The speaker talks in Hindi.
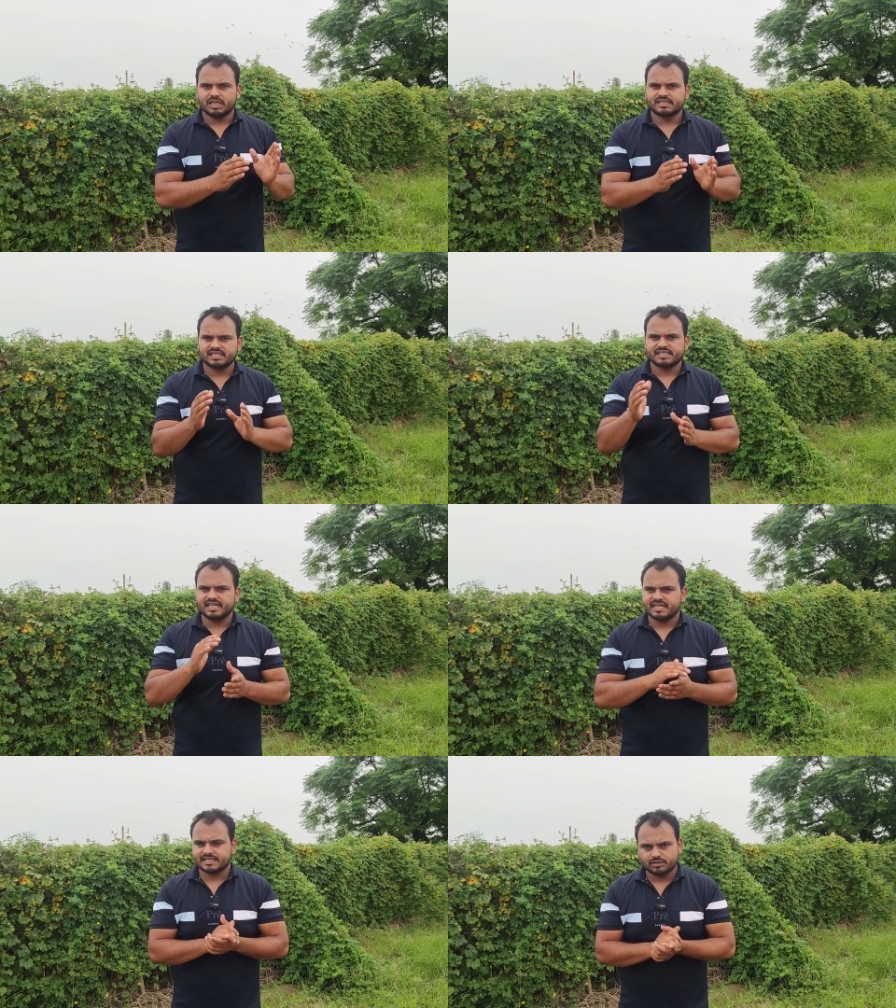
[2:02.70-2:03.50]
80 से
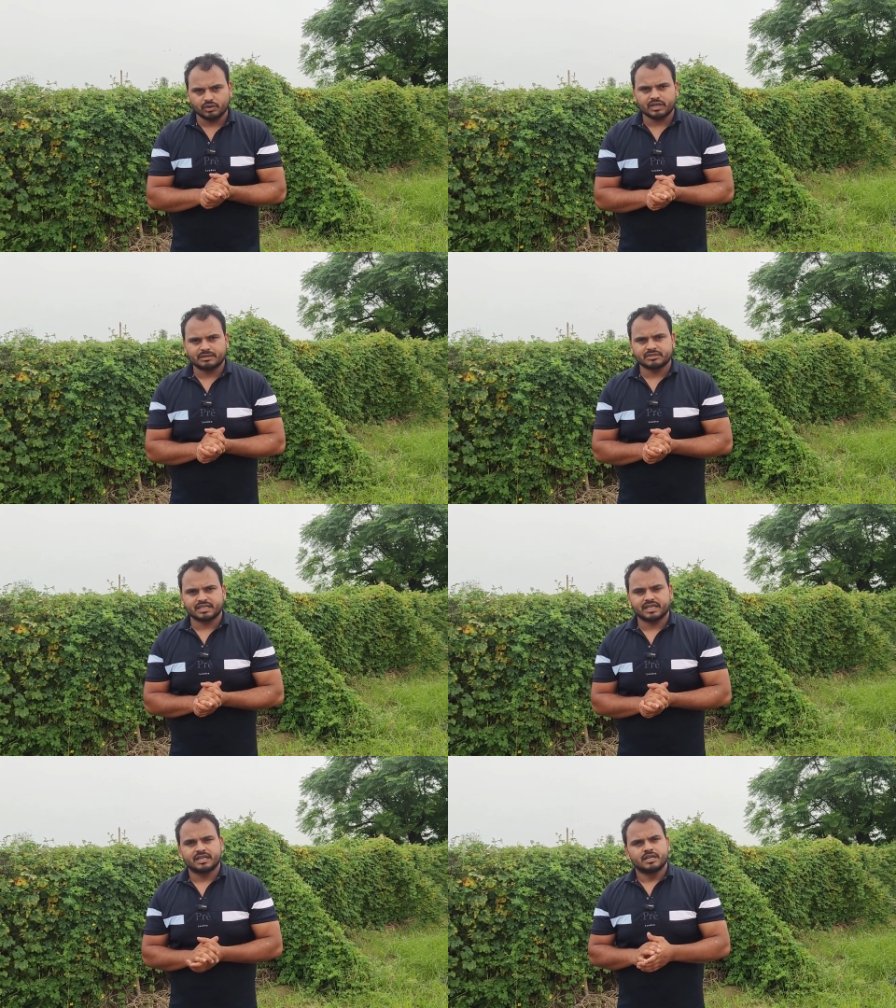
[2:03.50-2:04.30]
लेके 100 ग्राम तक
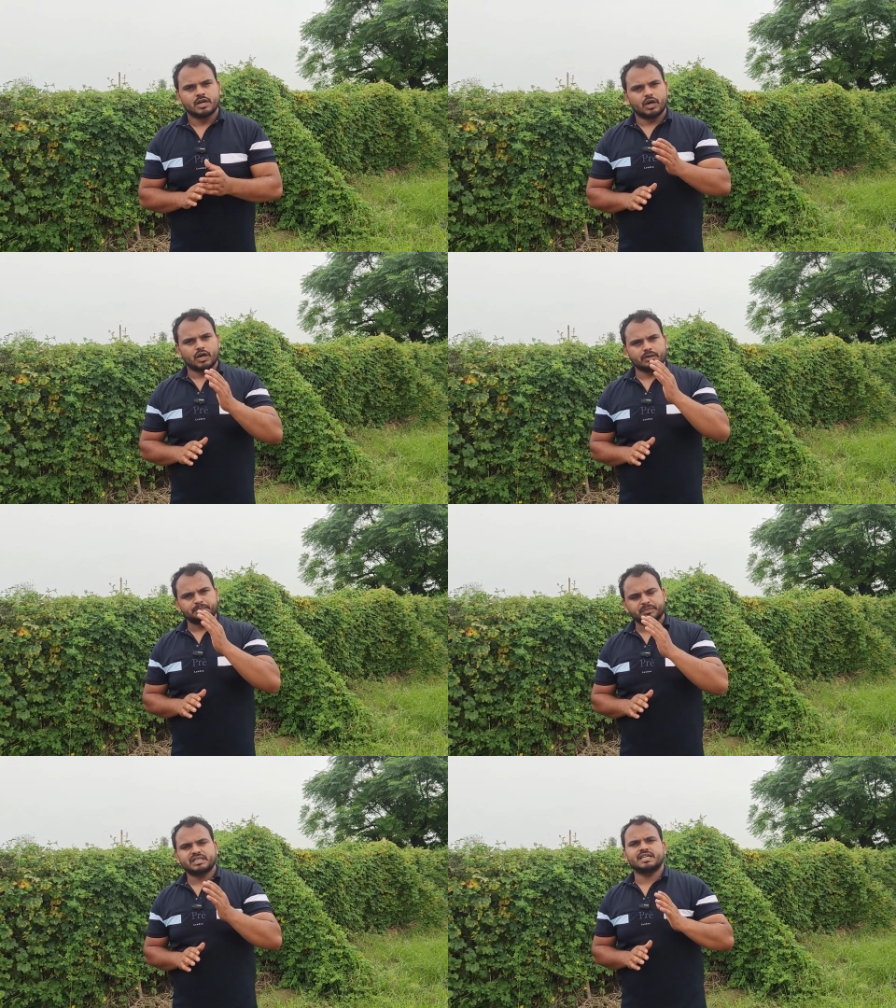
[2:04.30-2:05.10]
है और
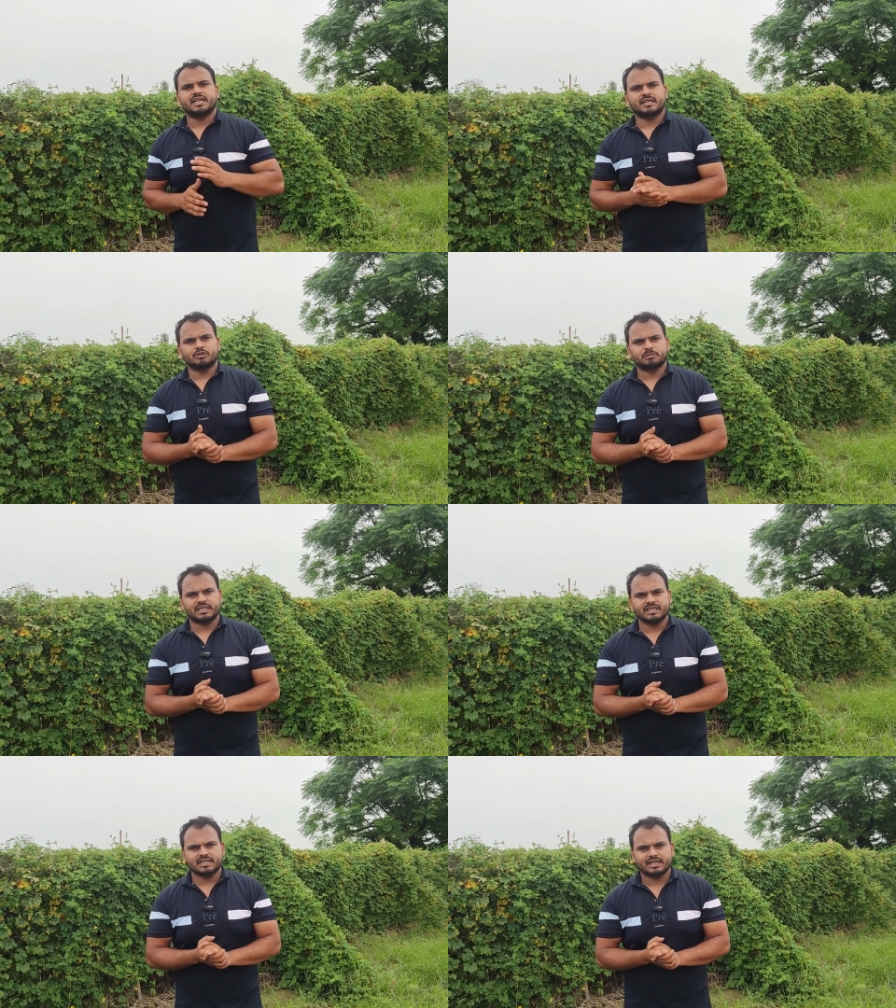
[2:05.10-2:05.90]
प्रति एकड़
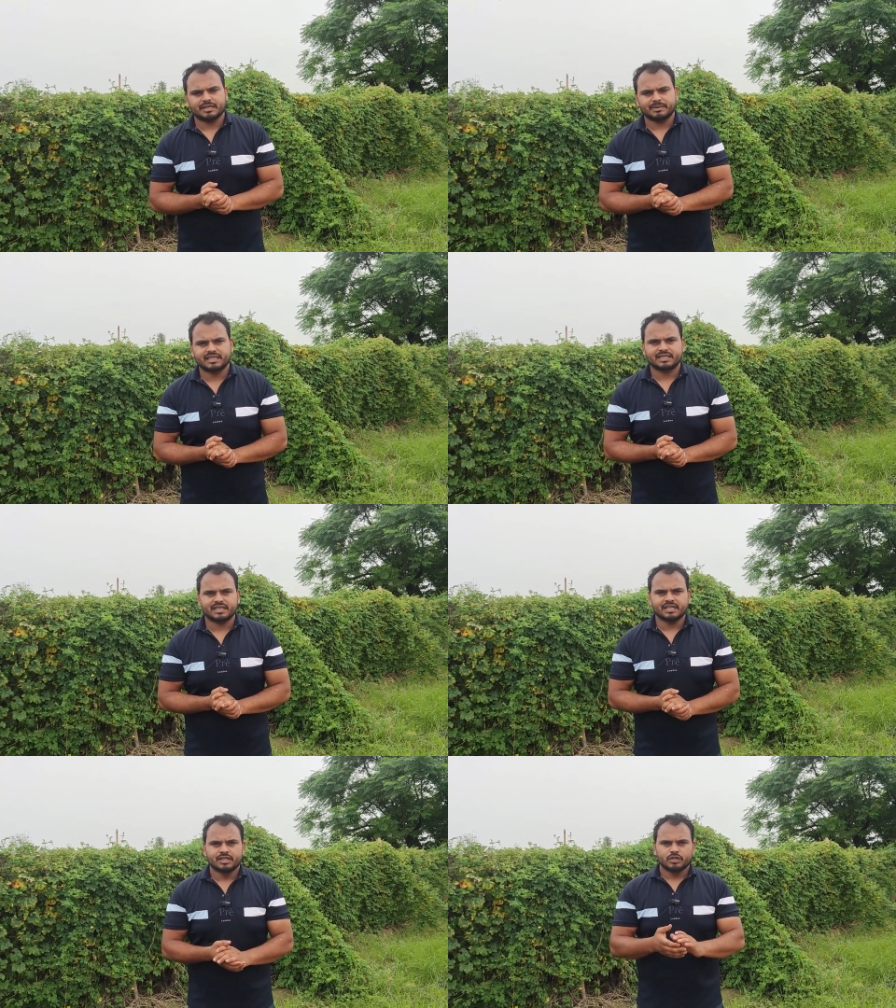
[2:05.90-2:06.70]
उत्पादन की अगर बात
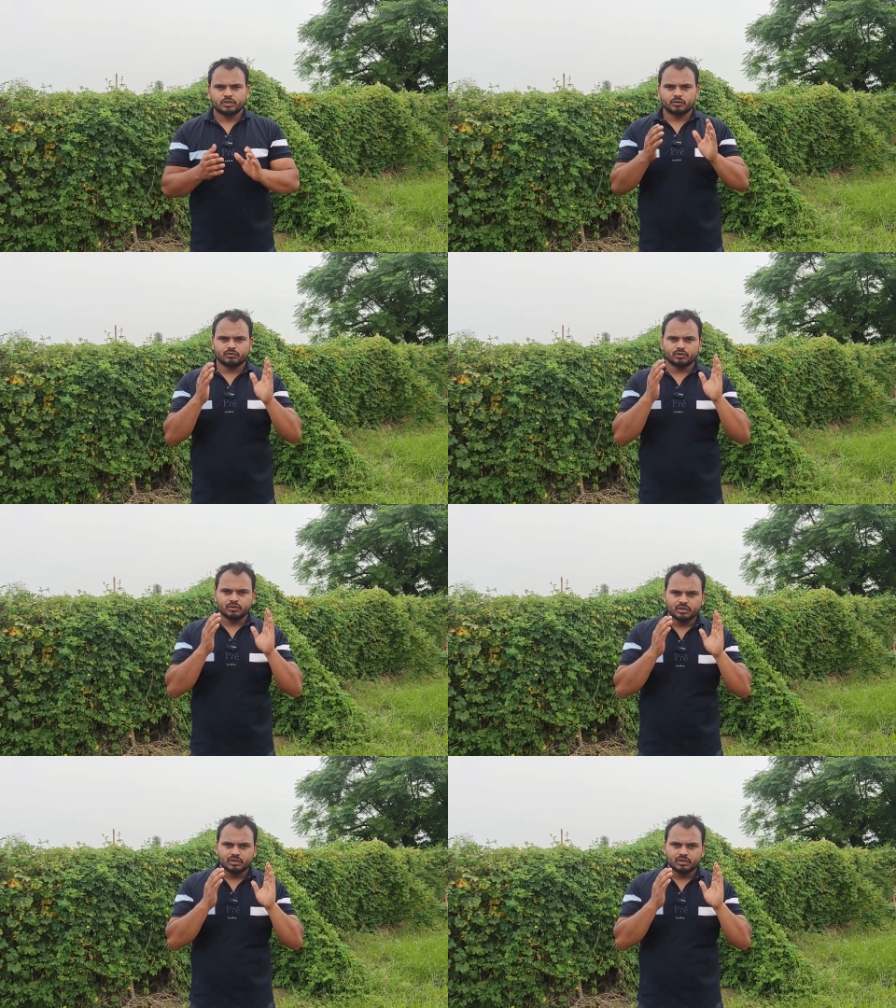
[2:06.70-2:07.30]
करें तो वो